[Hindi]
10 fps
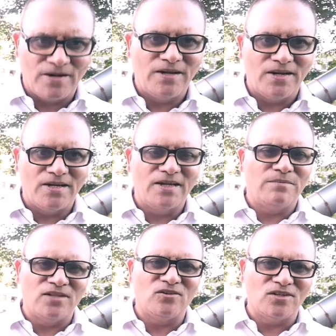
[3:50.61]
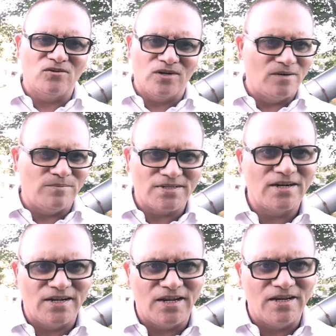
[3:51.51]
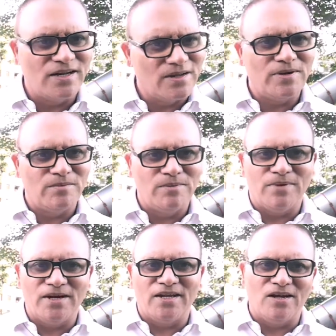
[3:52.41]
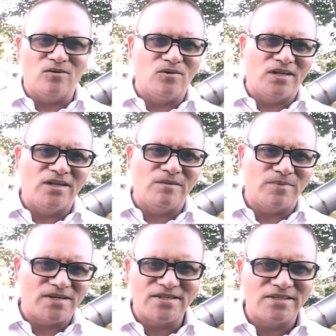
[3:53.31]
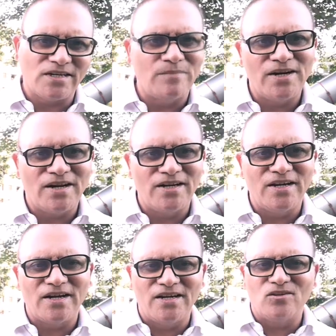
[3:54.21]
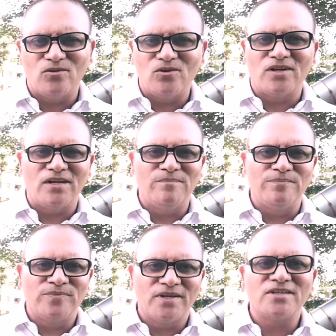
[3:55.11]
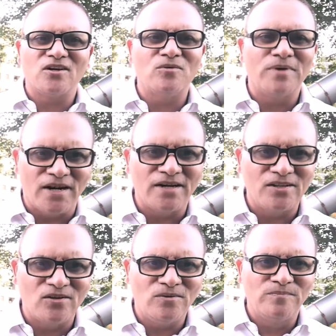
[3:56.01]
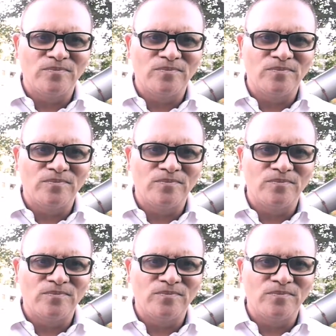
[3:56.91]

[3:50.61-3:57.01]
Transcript: ठीक है ये बात तो चलो उन्हें पसंद नहीं आई लेकिन फिर भी बन गया उनकी मर्ज़ी शामिल कहीं ना कहीं तो होगी कि चलो बनाने दो